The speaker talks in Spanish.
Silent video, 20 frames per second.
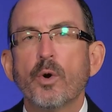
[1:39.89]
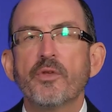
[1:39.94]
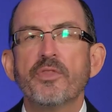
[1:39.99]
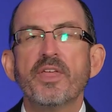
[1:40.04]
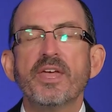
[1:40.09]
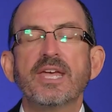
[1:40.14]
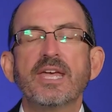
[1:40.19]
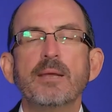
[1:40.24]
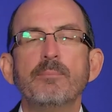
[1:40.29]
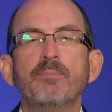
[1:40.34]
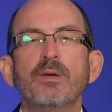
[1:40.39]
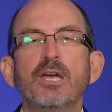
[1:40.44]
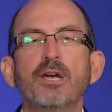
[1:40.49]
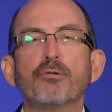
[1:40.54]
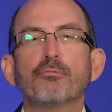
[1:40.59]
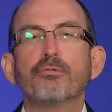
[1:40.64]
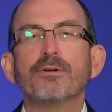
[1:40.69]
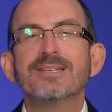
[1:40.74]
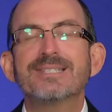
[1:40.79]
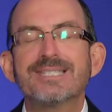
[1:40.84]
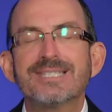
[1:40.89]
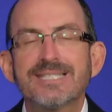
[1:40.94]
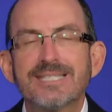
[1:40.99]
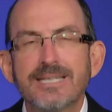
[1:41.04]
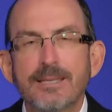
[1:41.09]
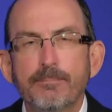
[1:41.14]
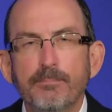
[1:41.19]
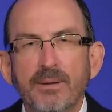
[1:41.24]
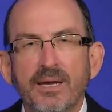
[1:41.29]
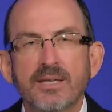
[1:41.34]
y puedan
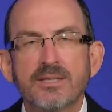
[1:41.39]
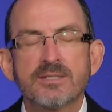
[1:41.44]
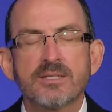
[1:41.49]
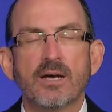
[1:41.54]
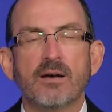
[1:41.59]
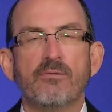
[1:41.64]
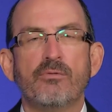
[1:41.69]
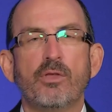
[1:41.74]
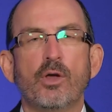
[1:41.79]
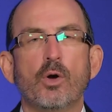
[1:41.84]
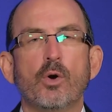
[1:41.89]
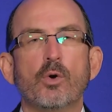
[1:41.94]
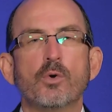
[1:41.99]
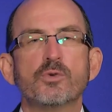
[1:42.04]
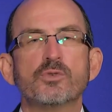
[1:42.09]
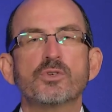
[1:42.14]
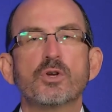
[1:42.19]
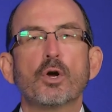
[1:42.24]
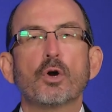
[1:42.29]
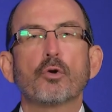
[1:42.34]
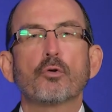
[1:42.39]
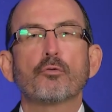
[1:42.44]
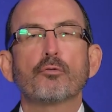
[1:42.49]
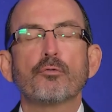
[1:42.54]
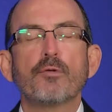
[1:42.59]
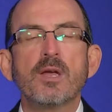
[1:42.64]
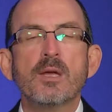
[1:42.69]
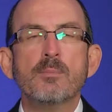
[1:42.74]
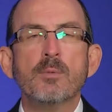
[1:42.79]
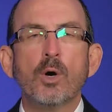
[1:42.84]
recibir esas palabras
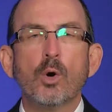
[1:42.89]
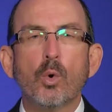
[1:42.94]
rema,